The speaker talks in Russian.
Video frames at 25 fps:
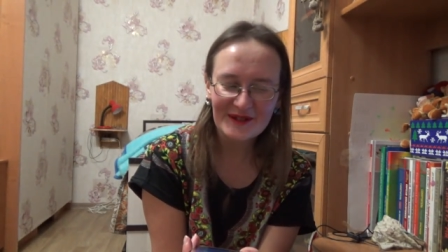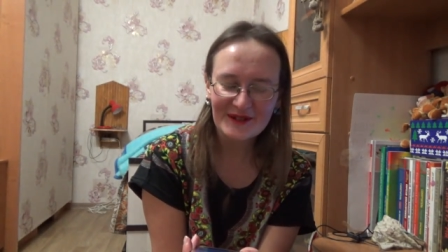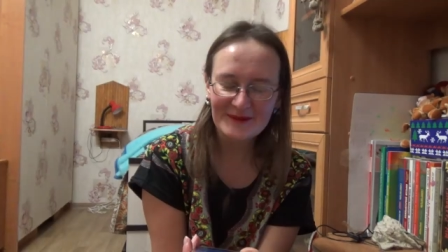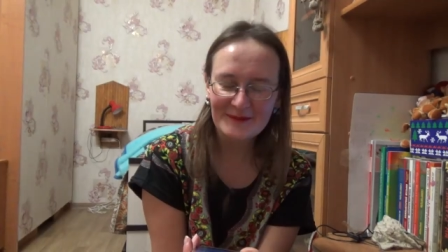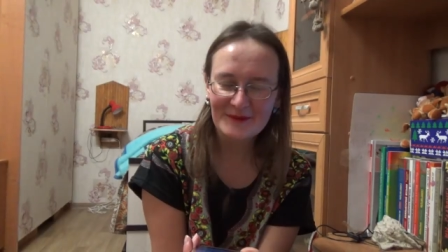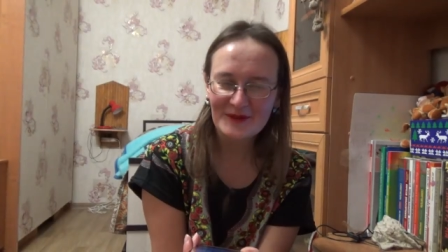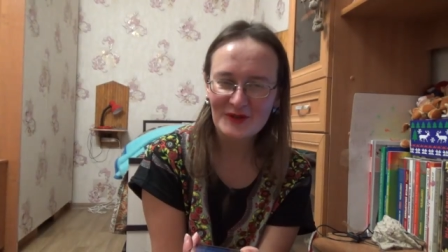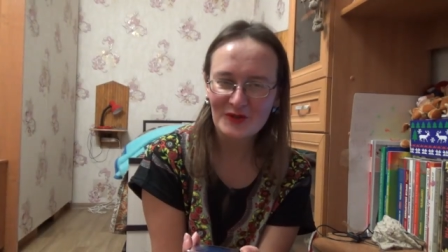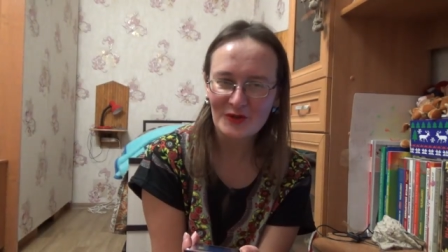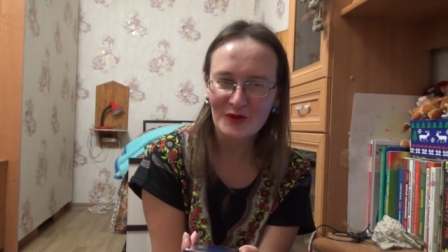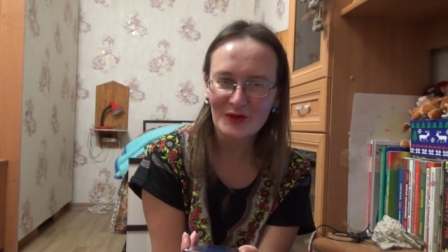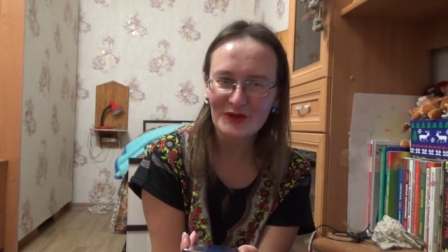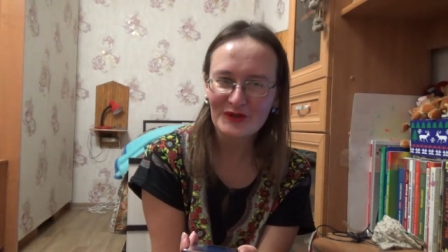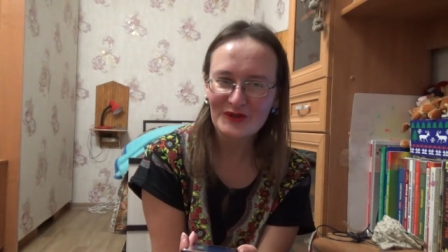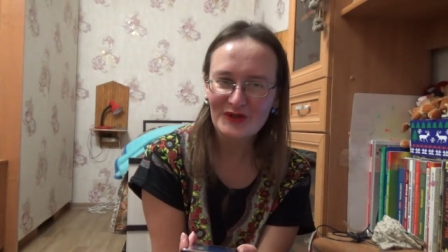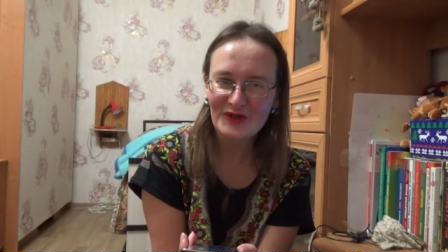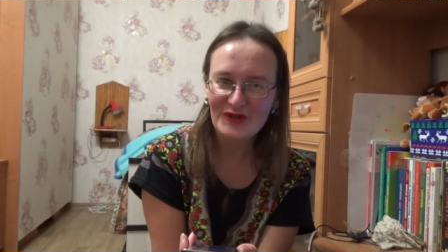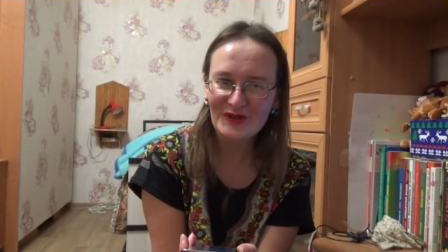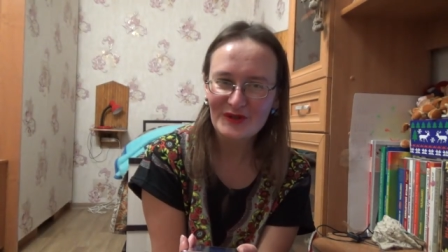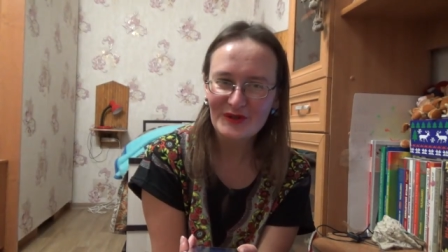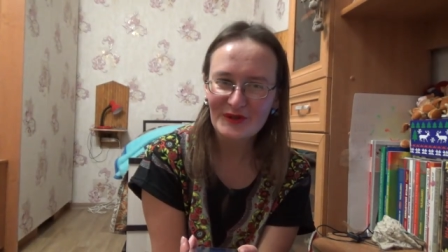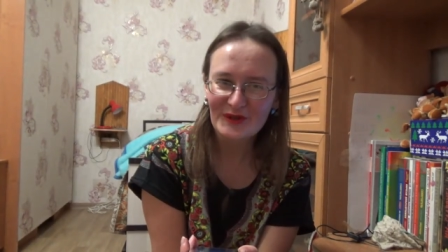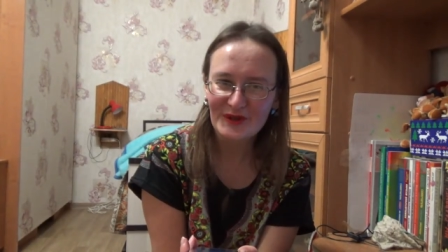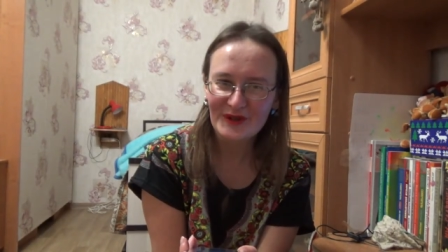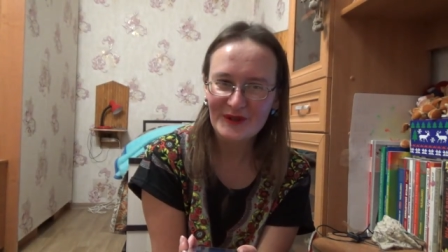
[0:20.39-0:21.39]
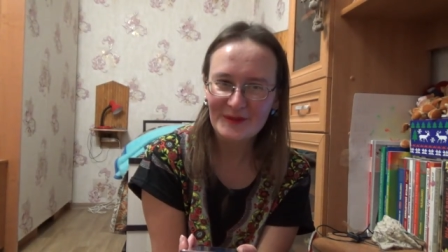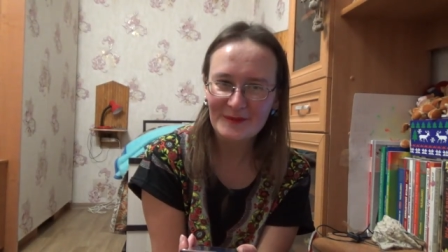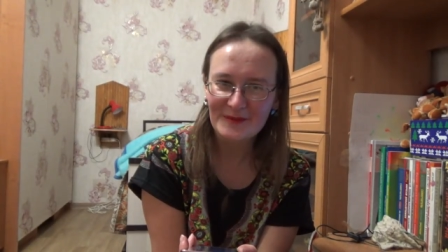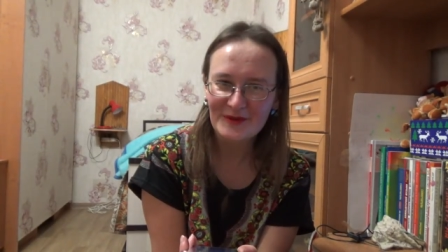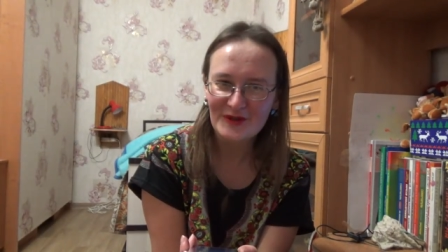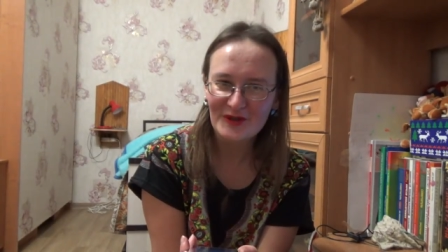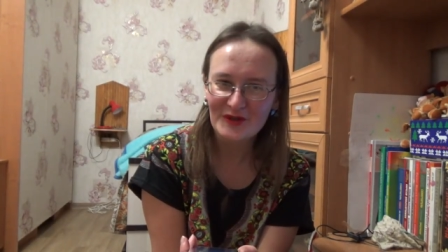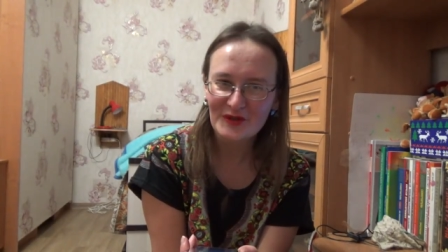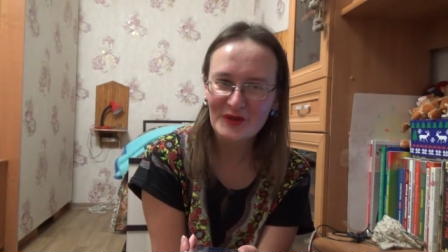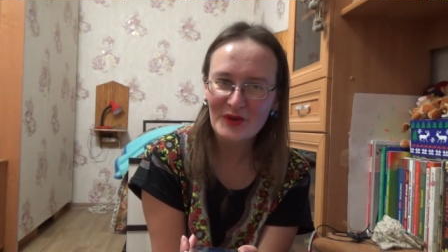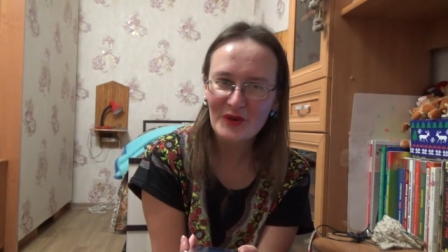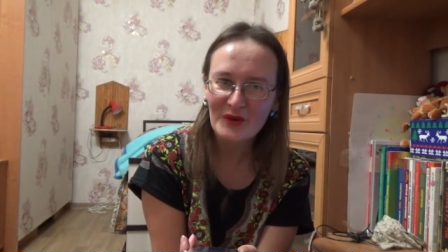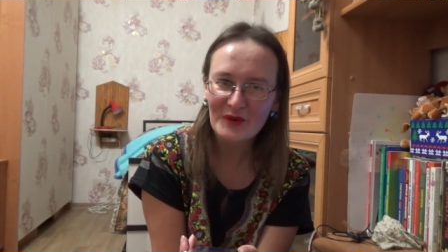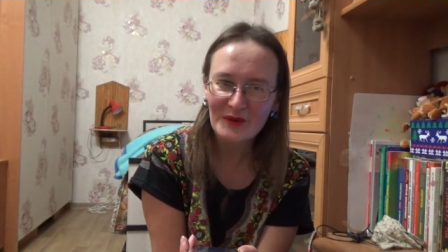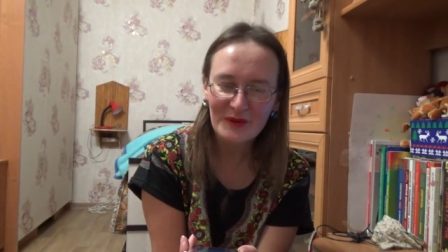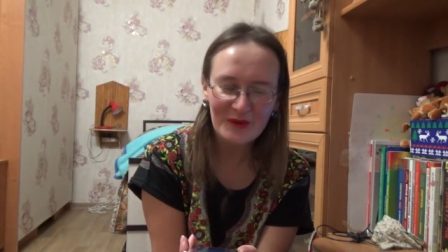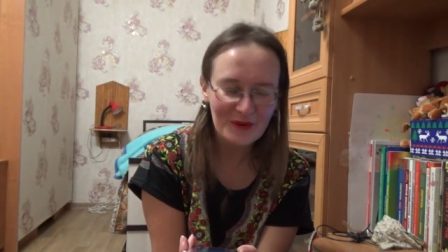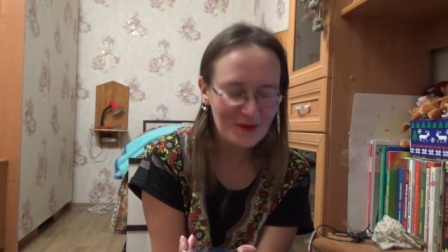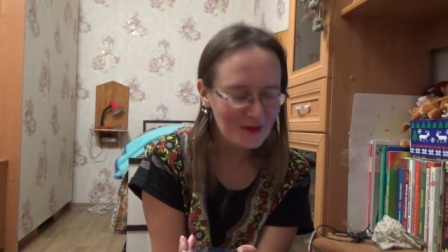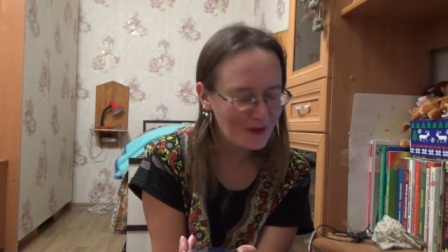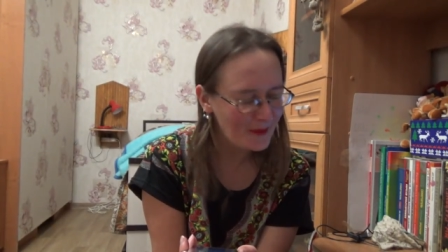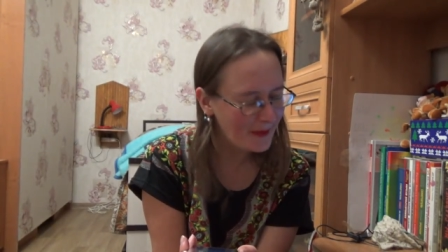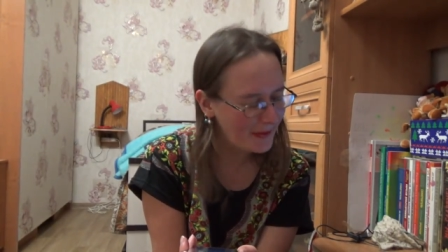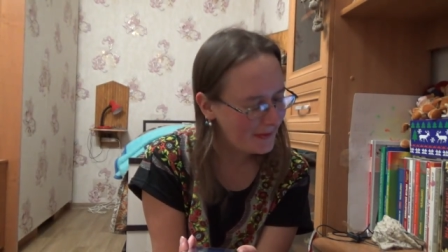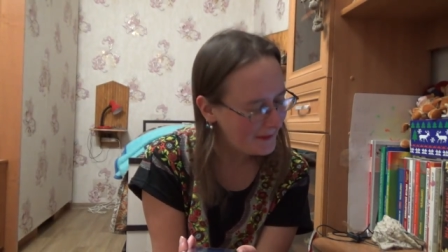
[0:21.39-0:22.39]
с, пшен, с,
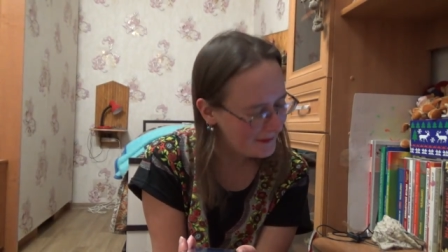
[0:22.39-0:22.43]
пшено,